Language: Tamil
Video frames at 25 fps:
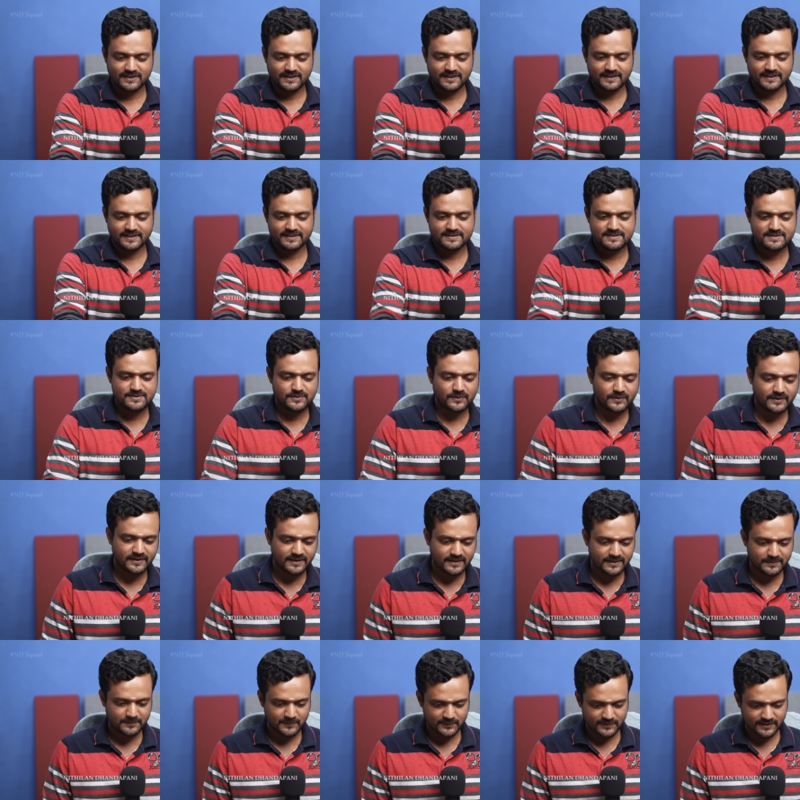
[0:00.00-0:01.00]
ஓகே ஸோ
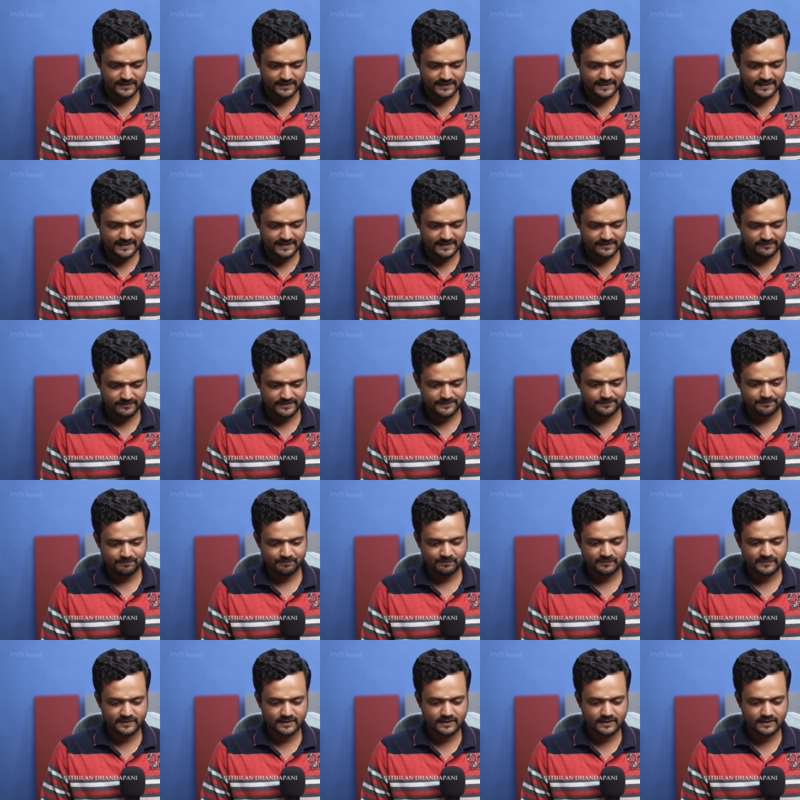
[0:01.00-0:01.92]
இன்றைக்கி முதல் கேள்வி